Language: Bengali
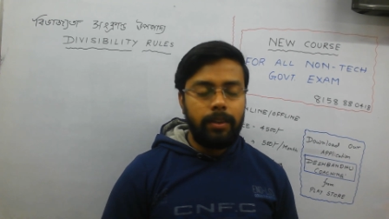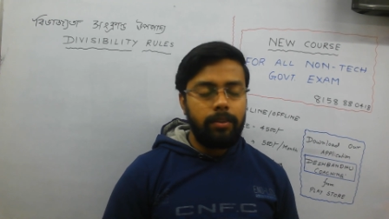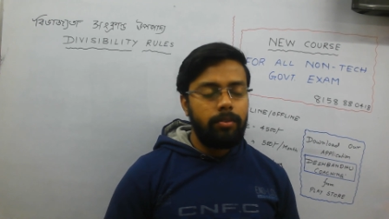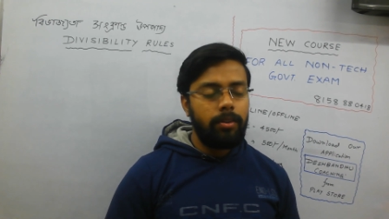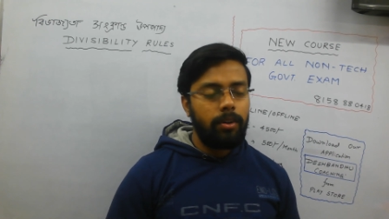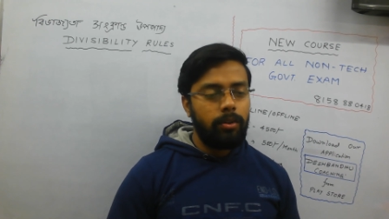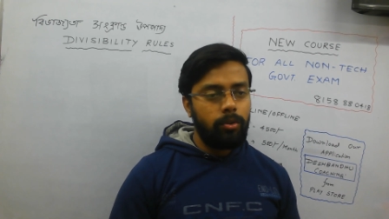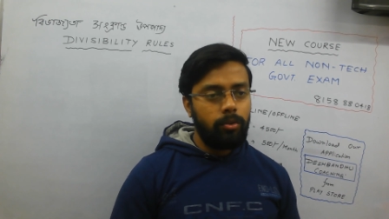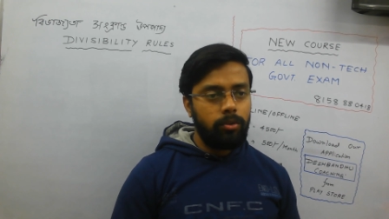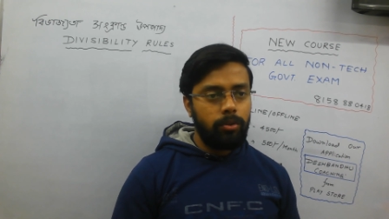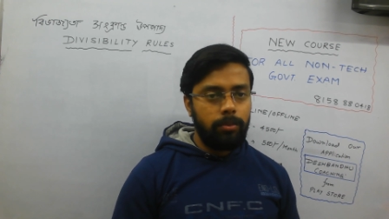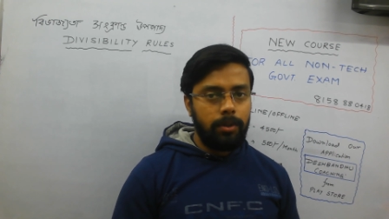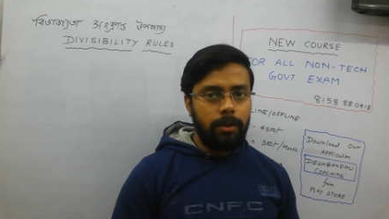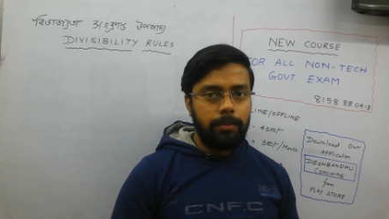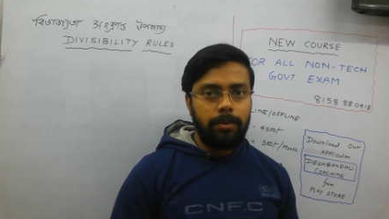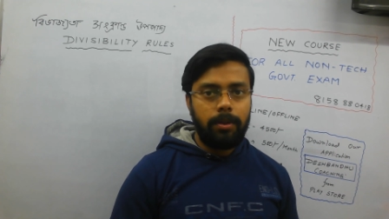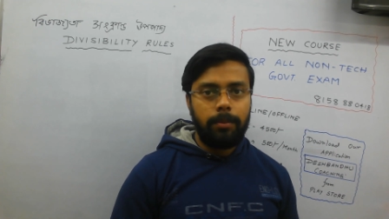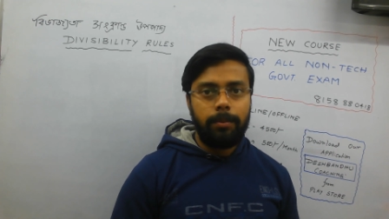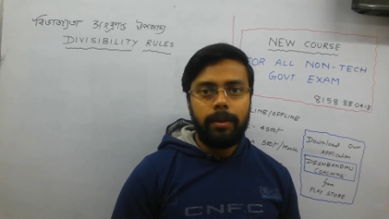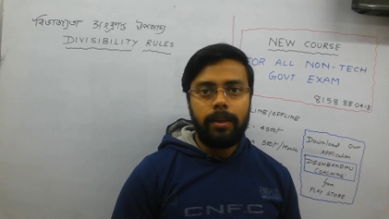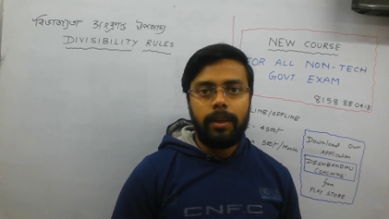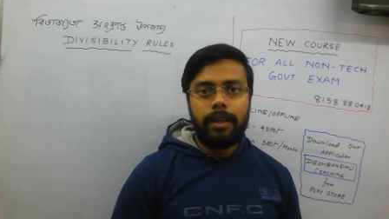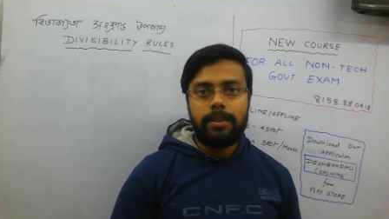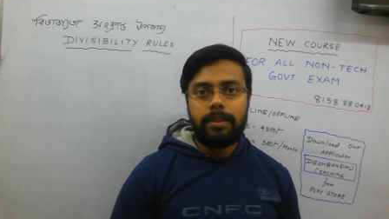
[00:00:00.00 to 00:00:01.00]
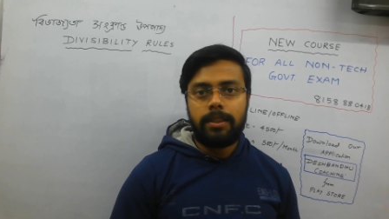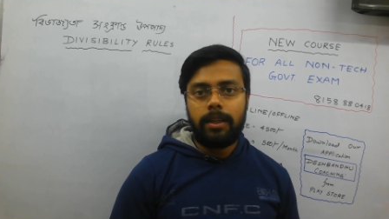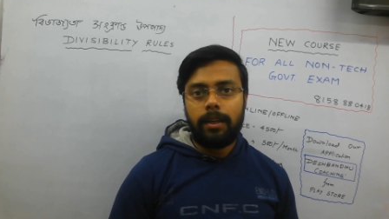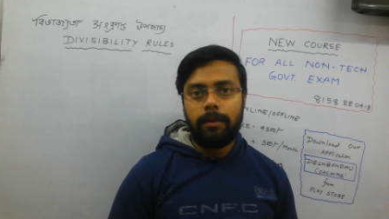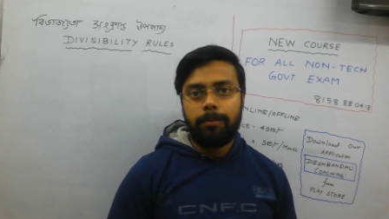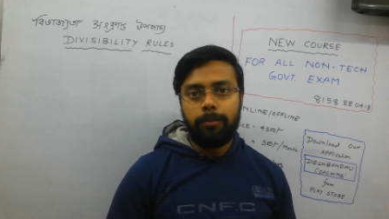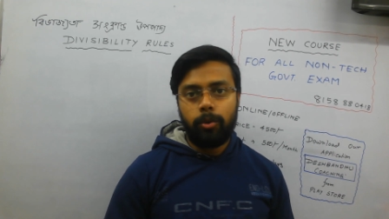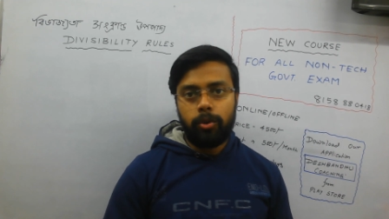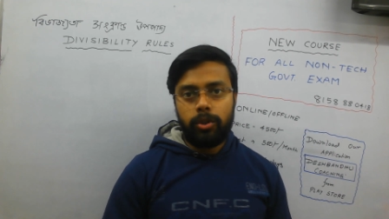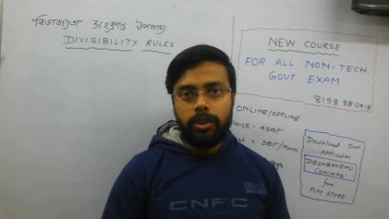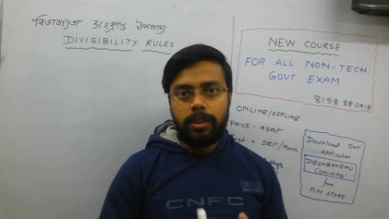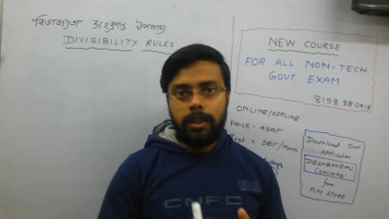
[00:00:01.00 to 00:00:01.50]
সেগুলো তোমরা পাবে এছাড়া
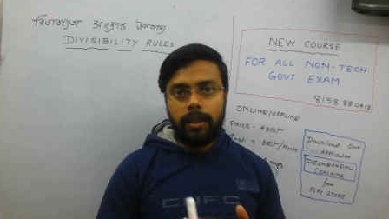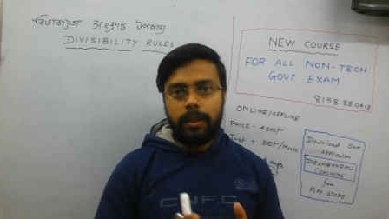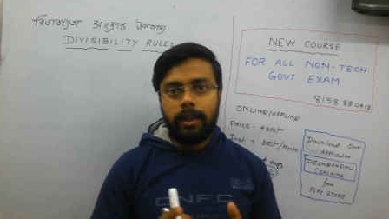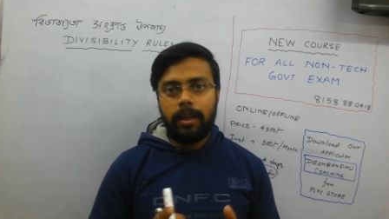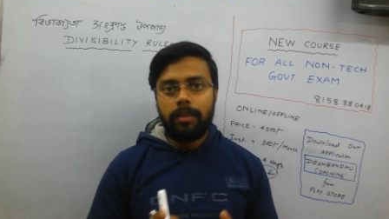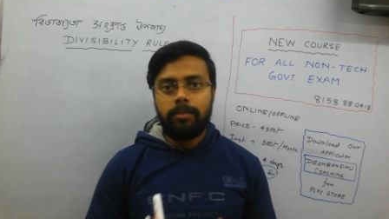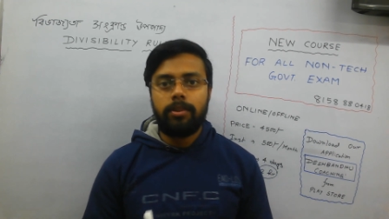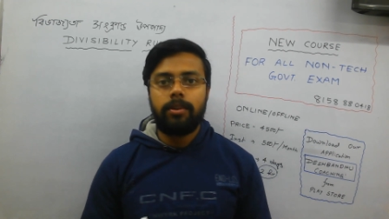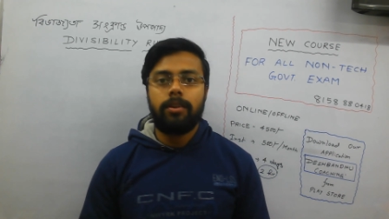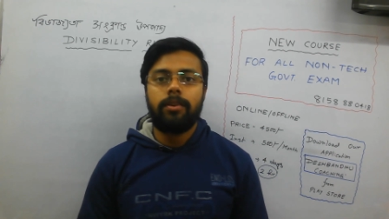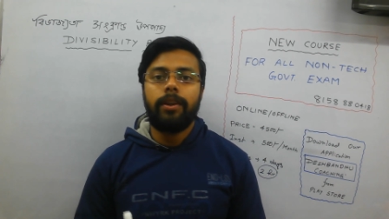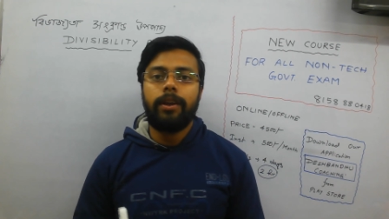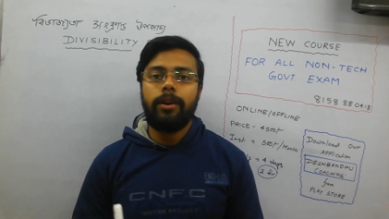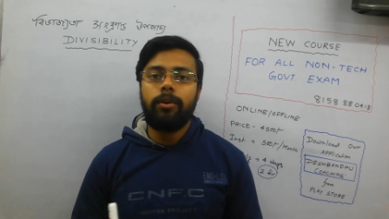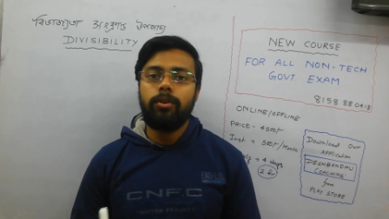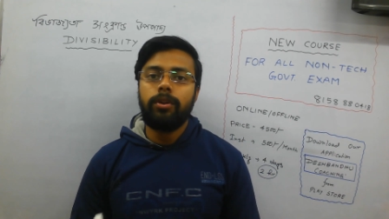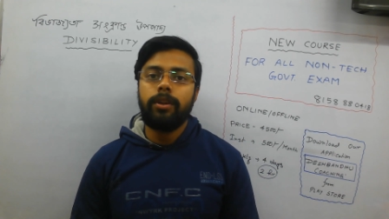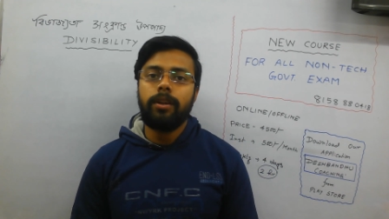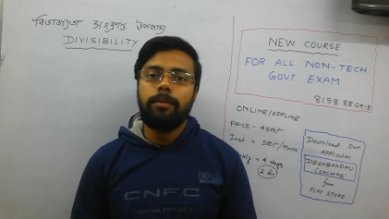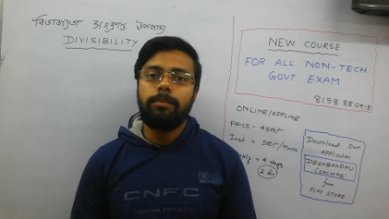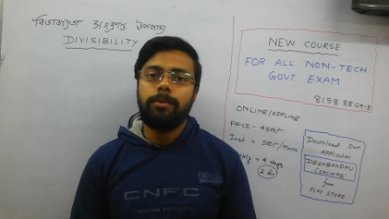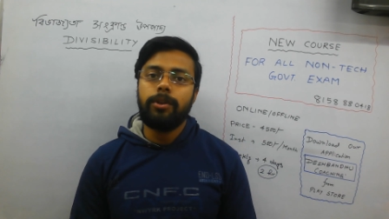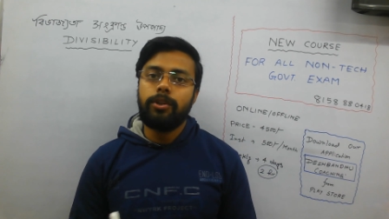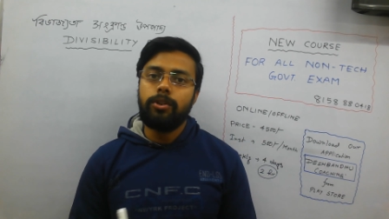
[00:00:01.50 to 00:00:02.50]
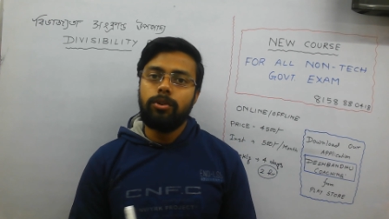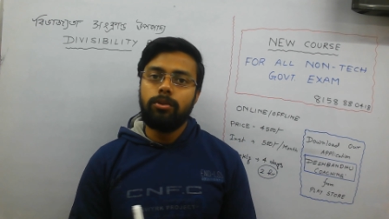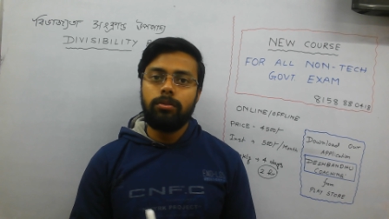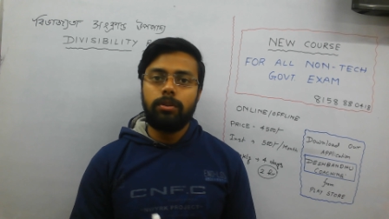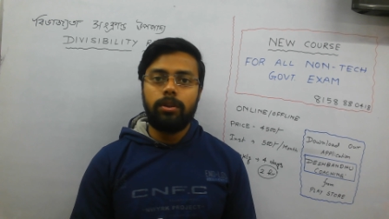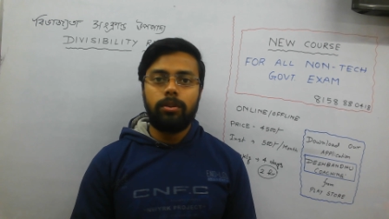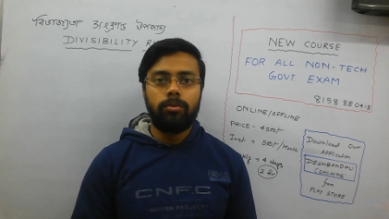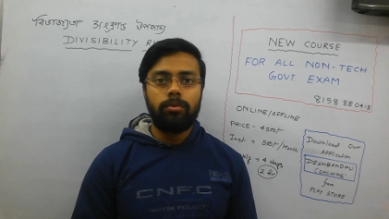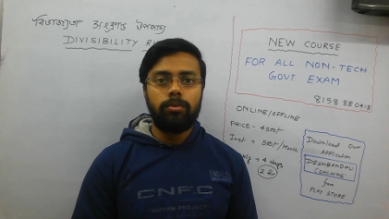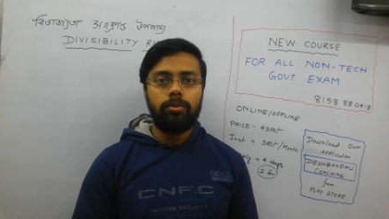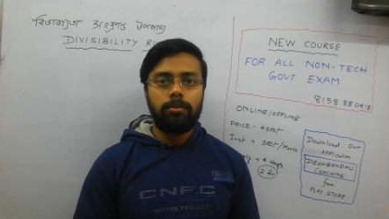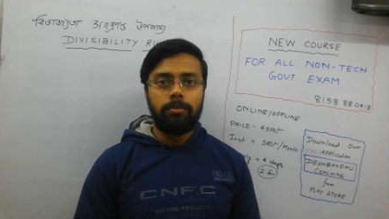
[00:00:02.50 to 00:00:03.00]
প্রতিটা ক্লাসের রেকর্ডেড ভিডিও
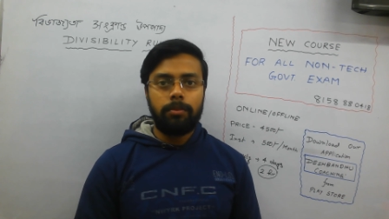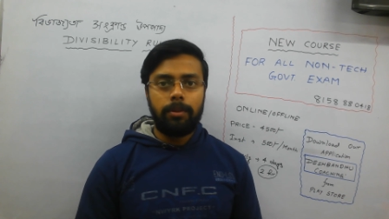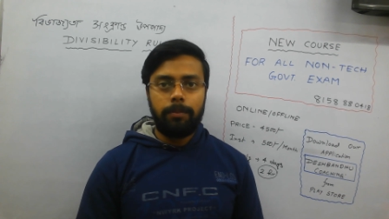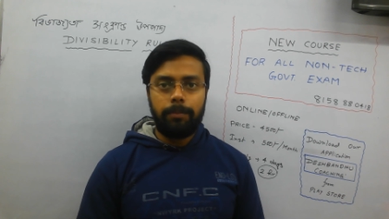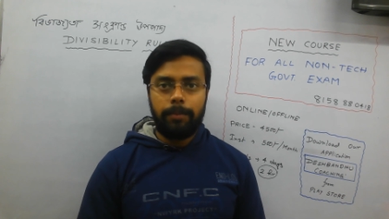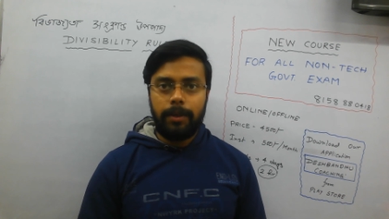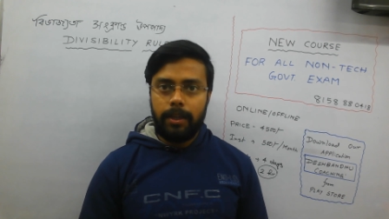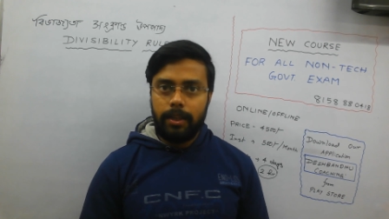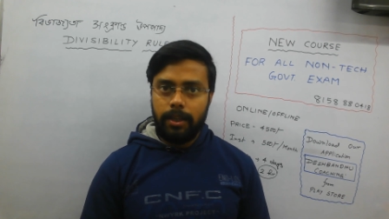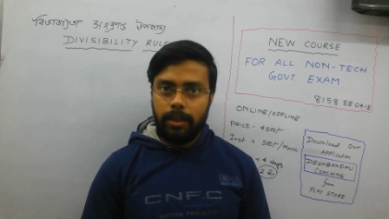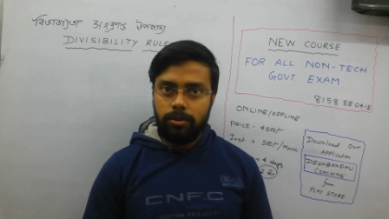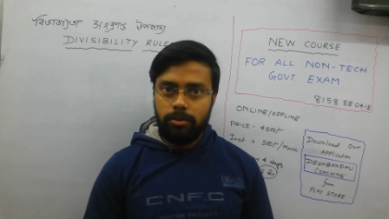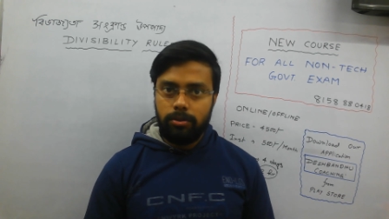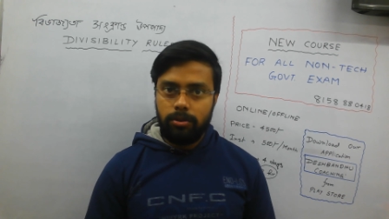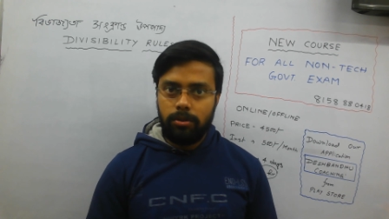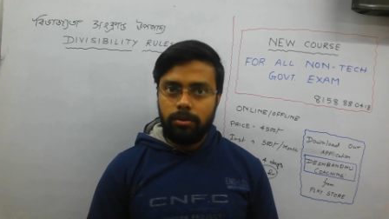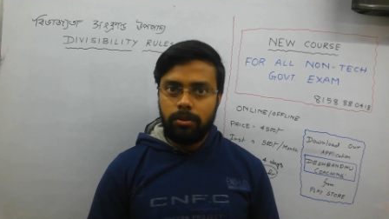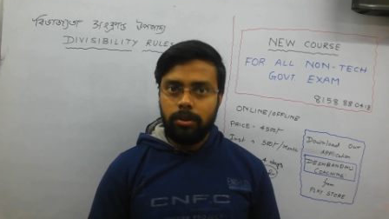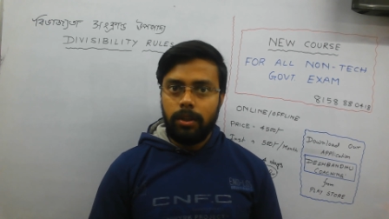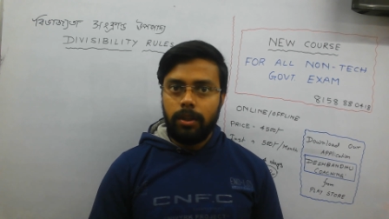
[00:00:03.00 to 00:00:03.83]
কিন্তু তোমরা পেয়ে যাচ্ছ